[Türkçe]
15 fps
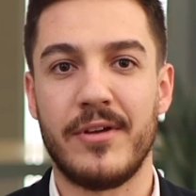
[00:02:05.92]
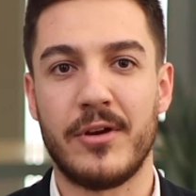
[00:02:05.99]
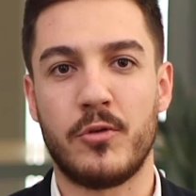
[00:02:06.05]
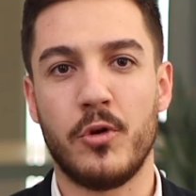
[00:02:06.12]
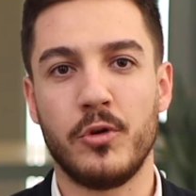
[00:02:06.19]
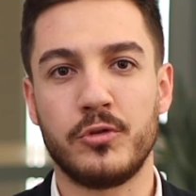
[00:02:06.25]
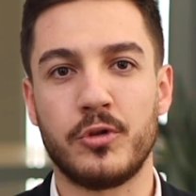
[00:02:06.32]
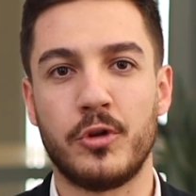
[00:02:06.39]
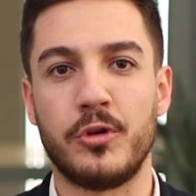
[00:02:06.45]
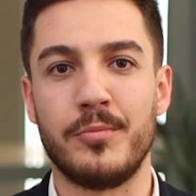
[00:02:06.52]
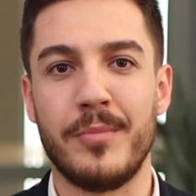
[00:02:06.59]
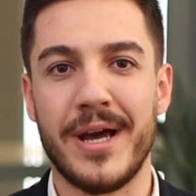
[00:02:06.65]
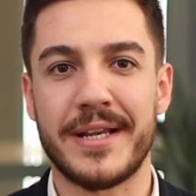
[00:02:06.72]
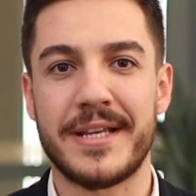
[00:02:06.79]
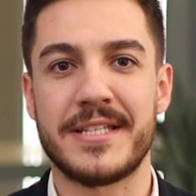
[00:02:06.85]
ve kontrollü
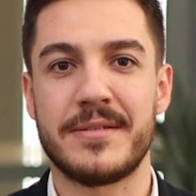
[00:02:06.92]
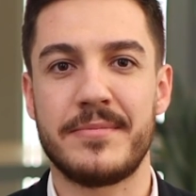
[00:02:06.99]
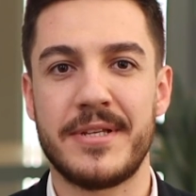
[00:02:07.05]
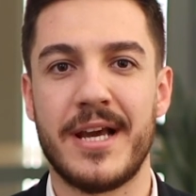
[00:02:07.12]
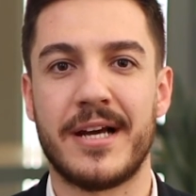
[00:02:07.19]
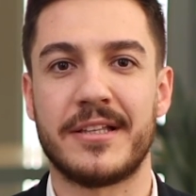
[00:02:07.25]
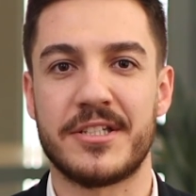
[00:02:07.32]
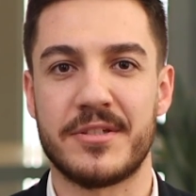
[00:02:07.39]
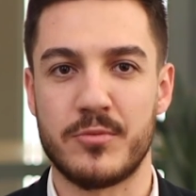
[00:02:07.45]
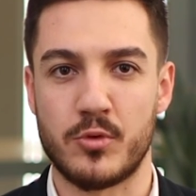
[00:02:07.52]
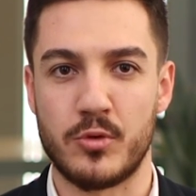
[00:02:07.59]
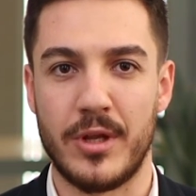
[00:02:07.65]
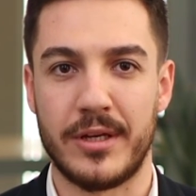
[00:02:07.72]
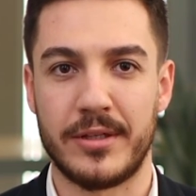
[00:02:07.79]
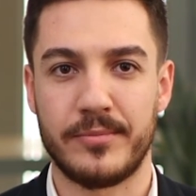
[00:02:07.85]
merkezi bir yaklaşım
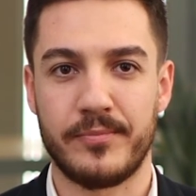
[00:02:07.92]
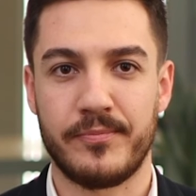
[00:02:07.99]
sunar.